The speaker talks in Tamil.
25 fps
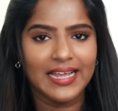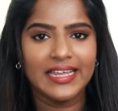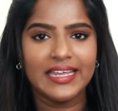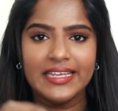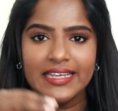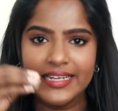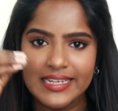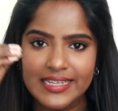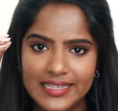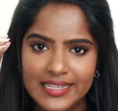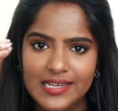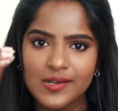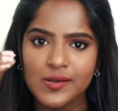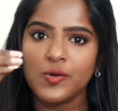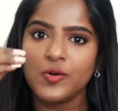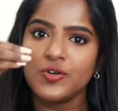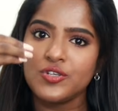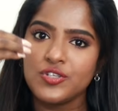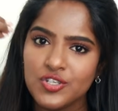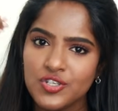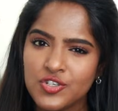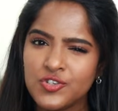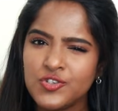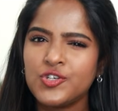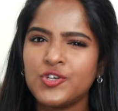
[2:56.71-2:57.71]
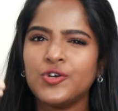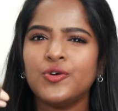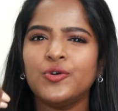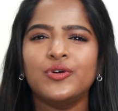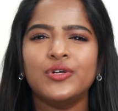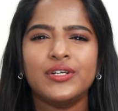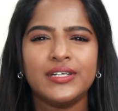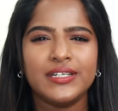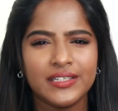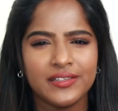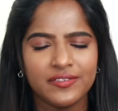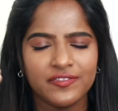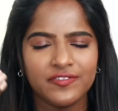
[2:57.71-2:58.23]
கையில் தான் கொஞ்சம்
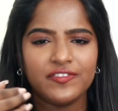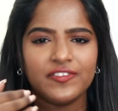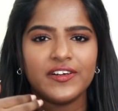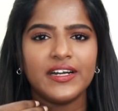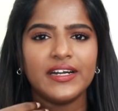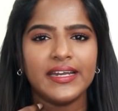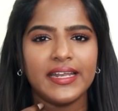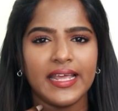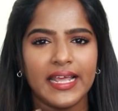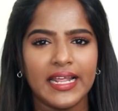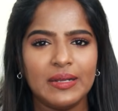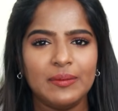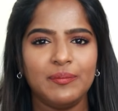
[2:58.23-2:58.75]
ஒரு டிஃப்ரெண்ட்